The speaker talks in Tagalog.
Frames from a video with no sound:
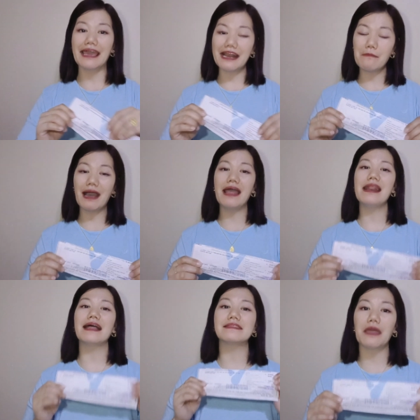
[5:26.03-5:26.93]
Kaya
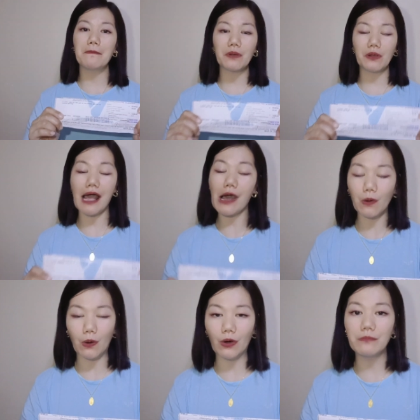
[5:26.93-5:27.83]
naman, na-tempt
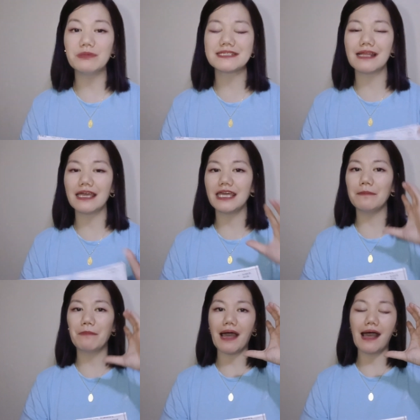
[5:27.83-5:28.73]
ako, imbis na
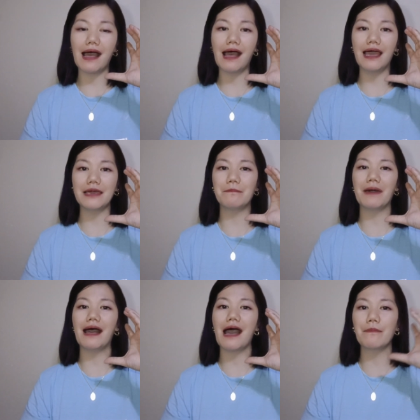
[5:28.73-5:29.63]
ipa,
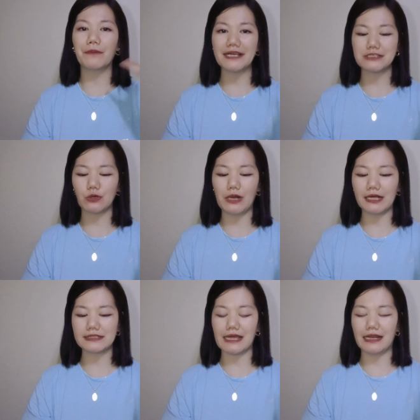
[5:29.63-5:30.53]
ipa-appraise ko
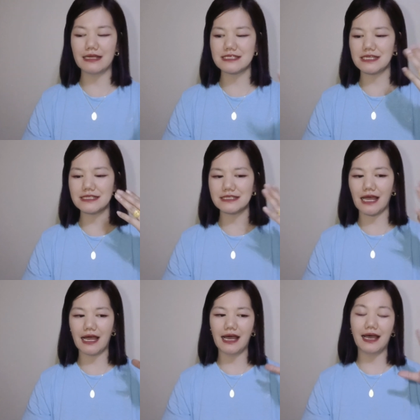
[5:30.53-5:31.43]
lang sana, since,
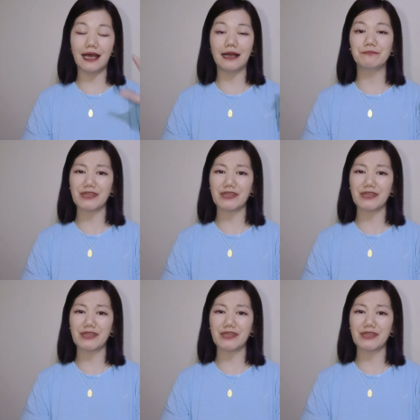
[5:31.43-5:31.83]
uh,